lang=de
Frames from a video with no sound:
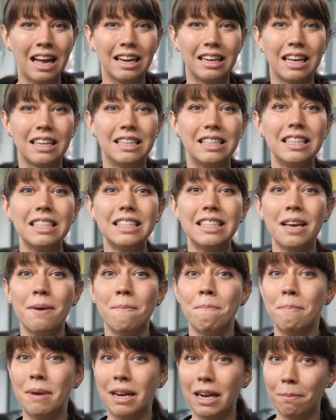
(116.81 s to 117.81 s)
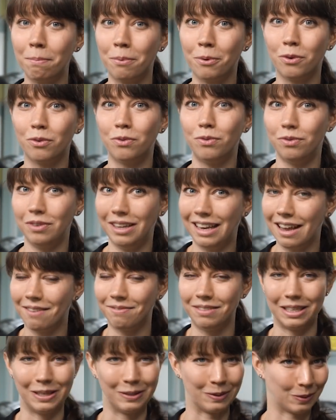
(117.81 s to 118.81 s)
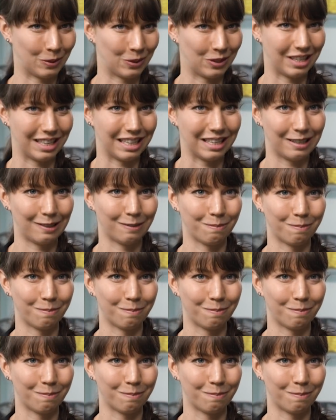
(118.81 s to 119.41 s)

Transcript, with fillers: da diese im Mittelpunkt vieler Videos steht.